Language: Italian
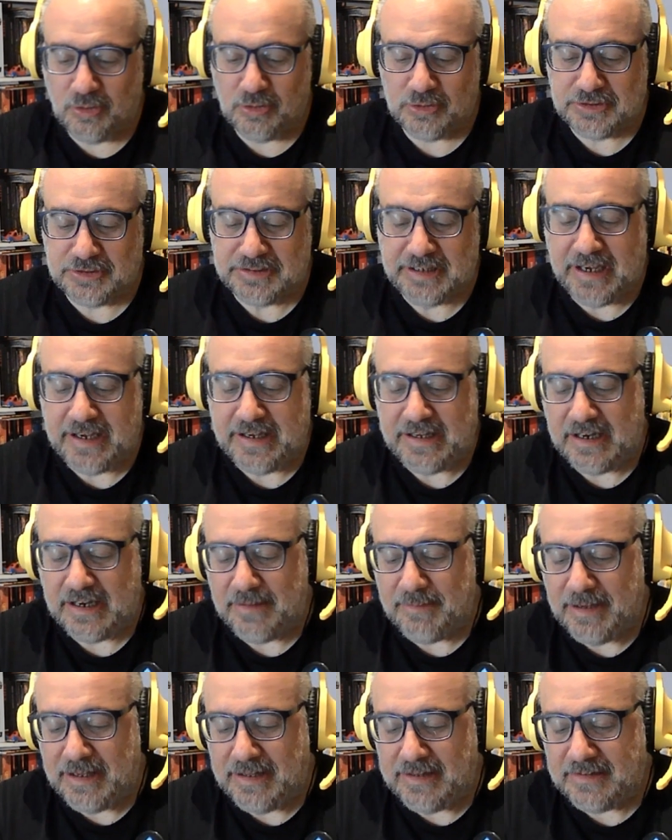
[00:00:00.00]
sei
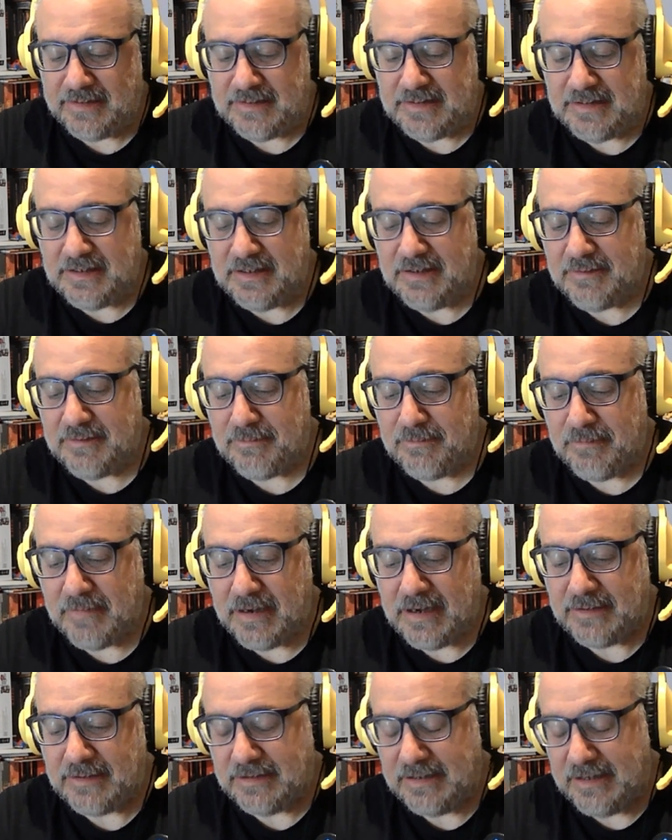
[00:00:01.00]
elementi,
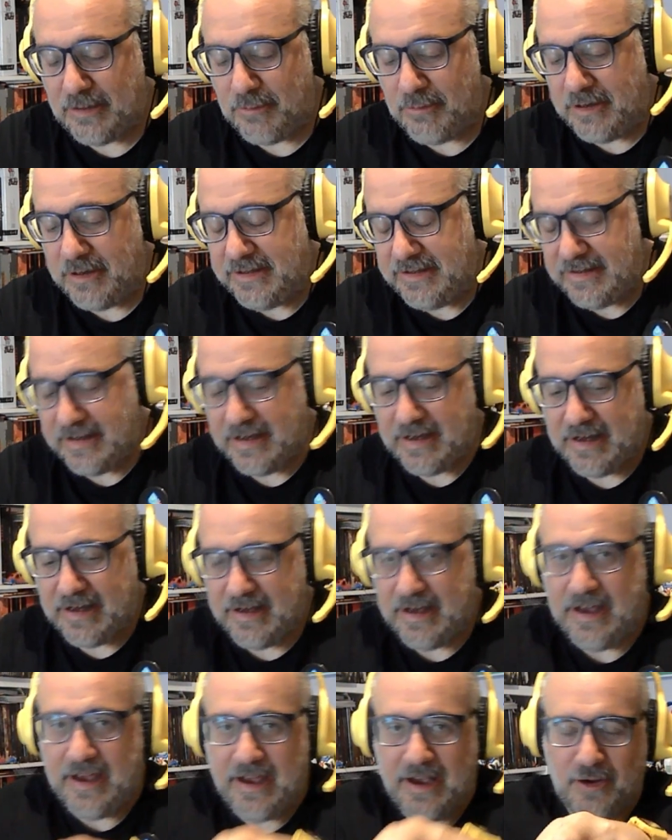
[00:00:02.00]
ma la
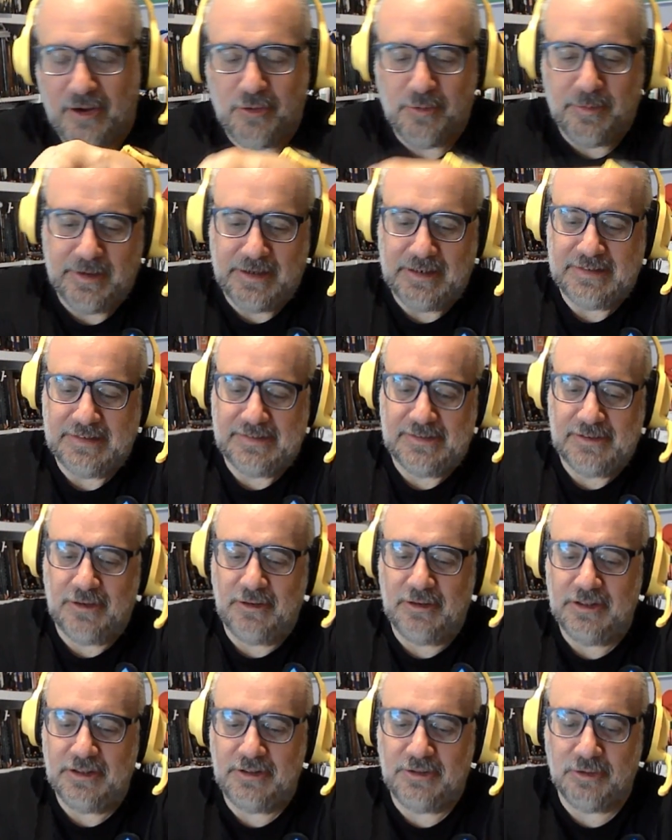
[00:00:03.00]
qualità è come al
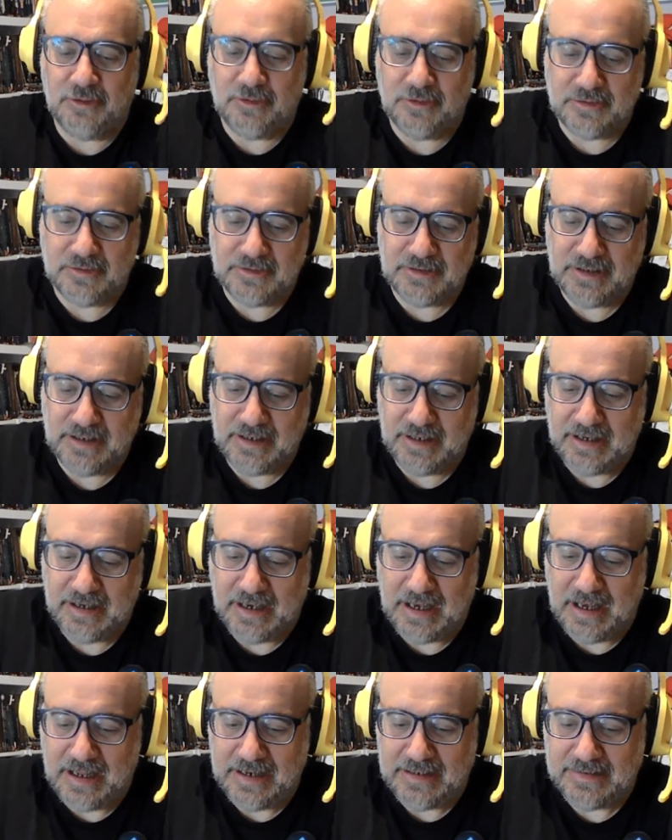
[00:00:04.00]
solito
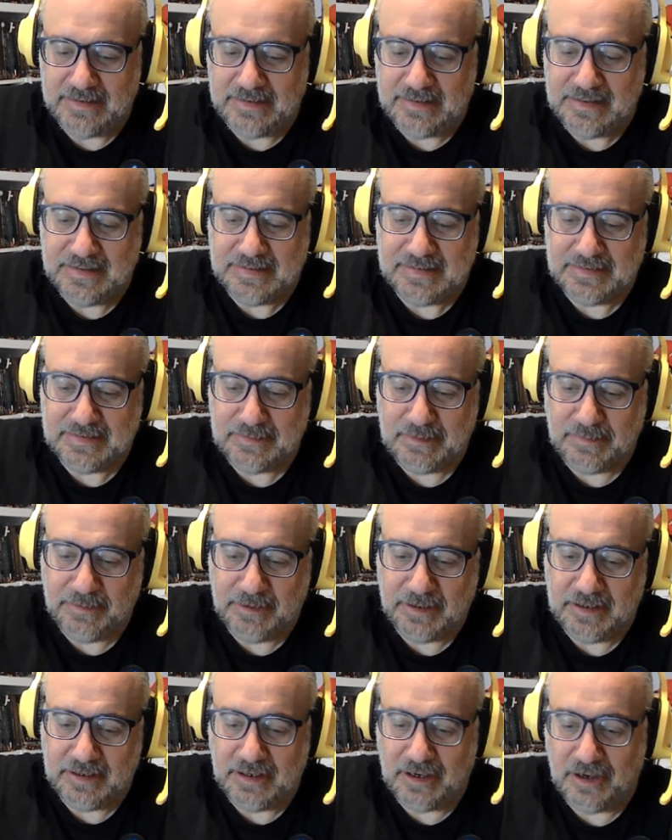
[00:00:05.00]
altissima
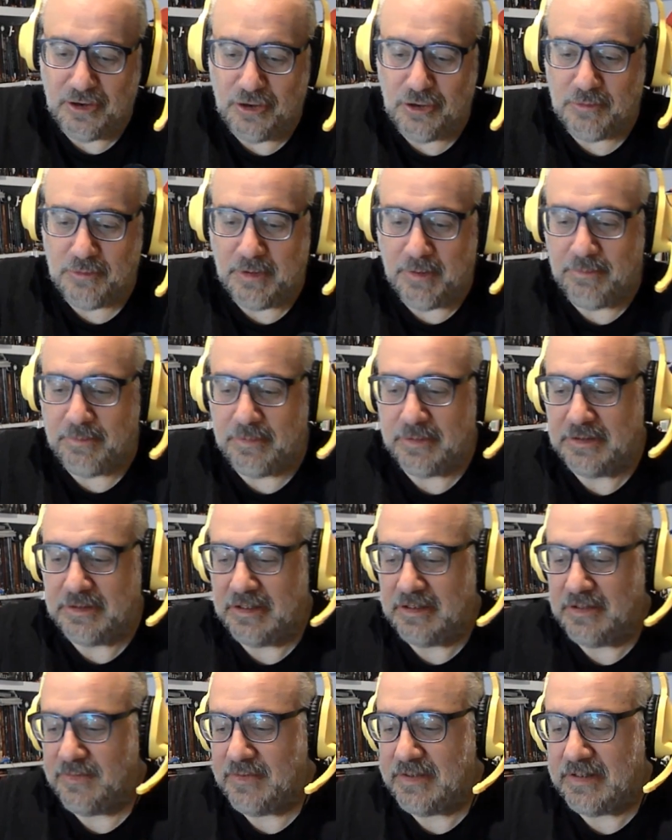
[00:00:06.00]
perché come
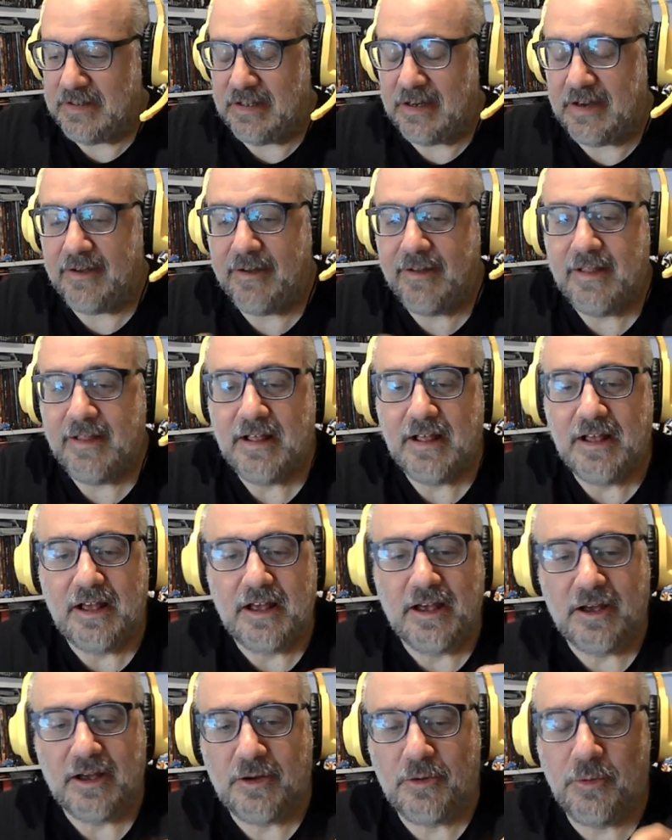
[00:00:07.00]
potete vedere
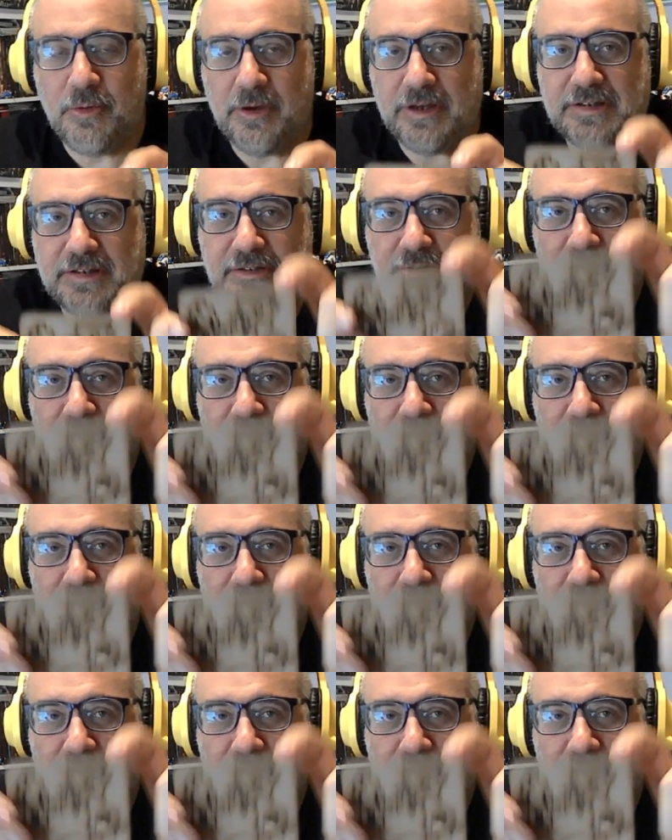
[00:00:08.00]
questo